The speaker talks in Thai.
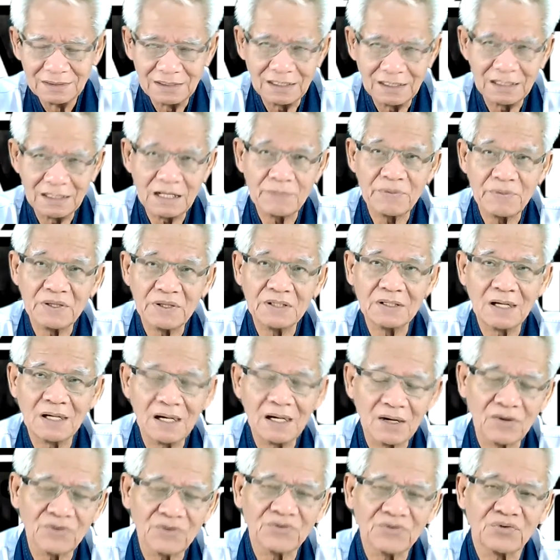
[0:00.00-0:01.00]
นี่ได้ปัญญา
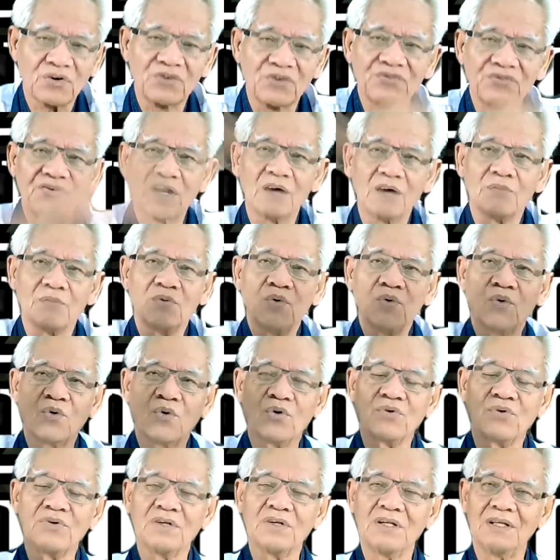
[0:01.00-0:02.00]
ก็สอนสั่งผู้ค
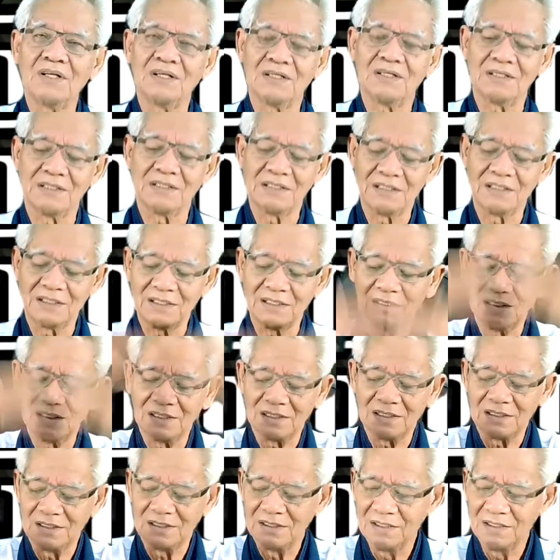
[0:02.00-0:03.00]
นนี่เนี่ย
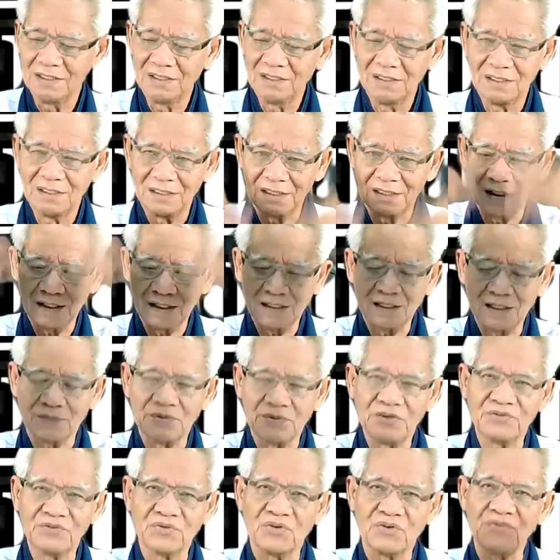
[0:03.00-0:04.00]
ในระดับ
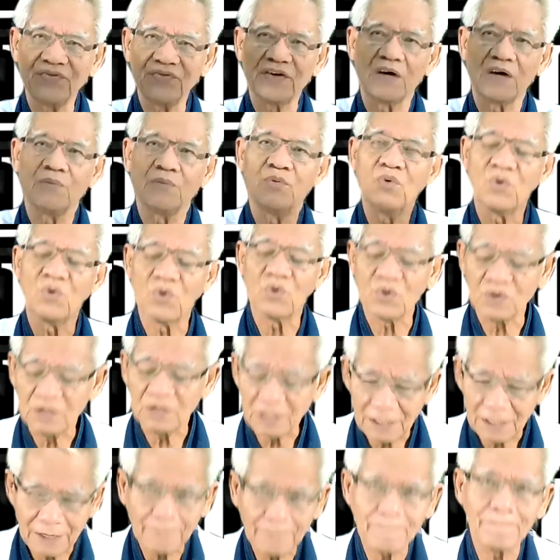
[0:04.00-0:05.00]
ที่สอนสั่งผู้คน
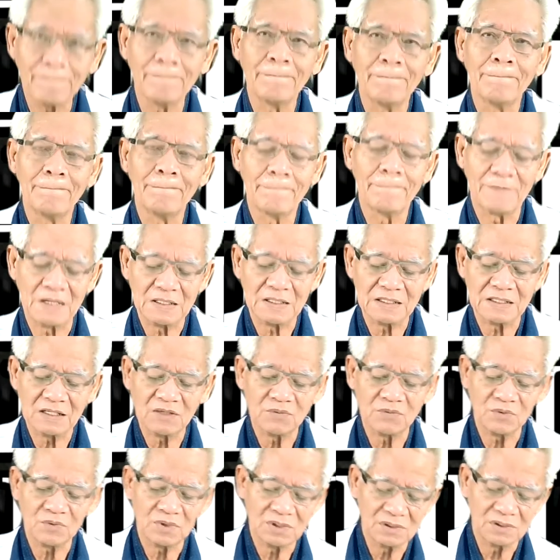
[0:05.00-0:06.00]
นะครับ
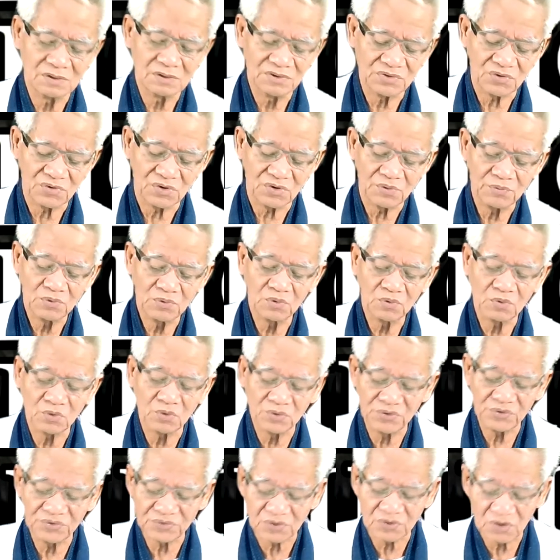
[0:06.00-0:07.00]
สอนผู้ค
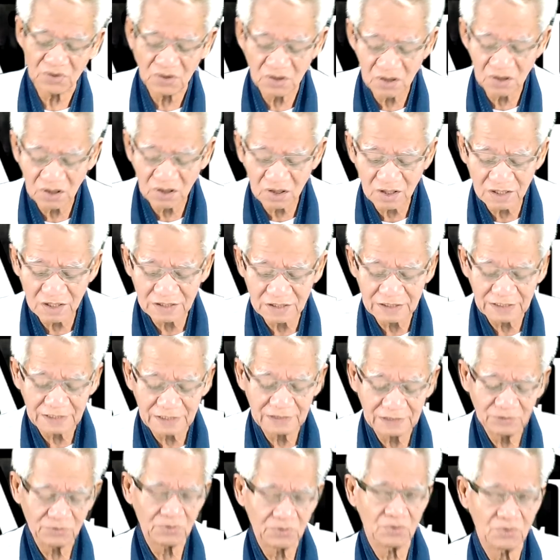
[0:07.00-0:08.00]
นสอนกัน
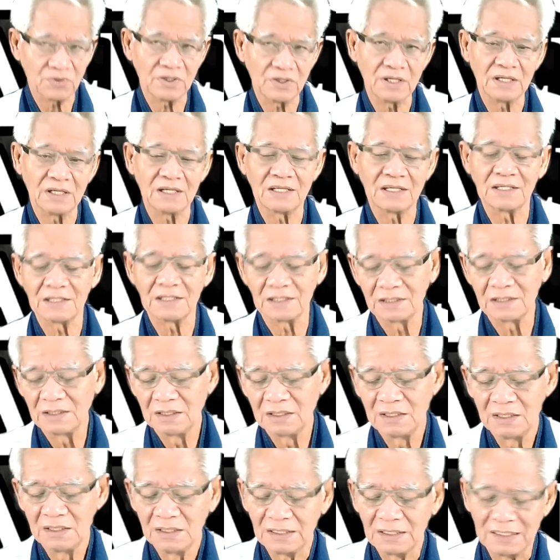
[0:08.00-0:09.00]
ตรยหาน
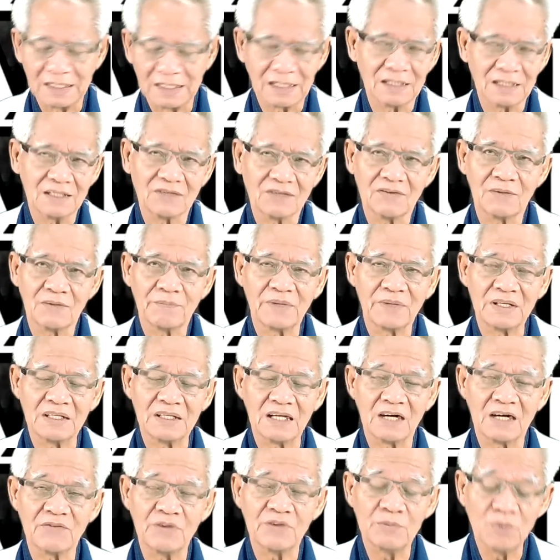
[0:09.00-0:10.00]
นี่เขาเรียกว่าปัญ
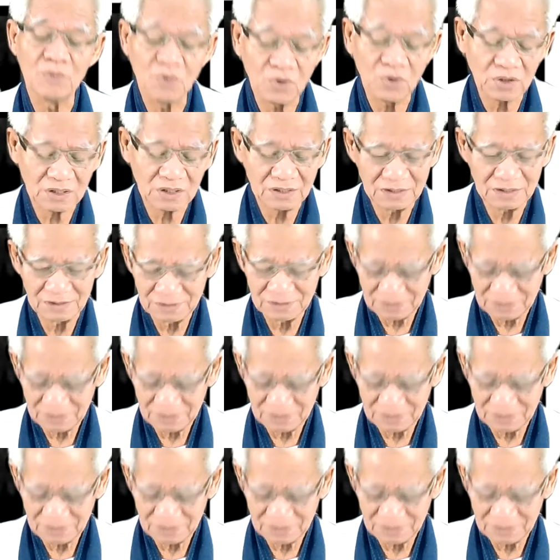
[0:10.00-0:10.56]
ญาวิมุตต์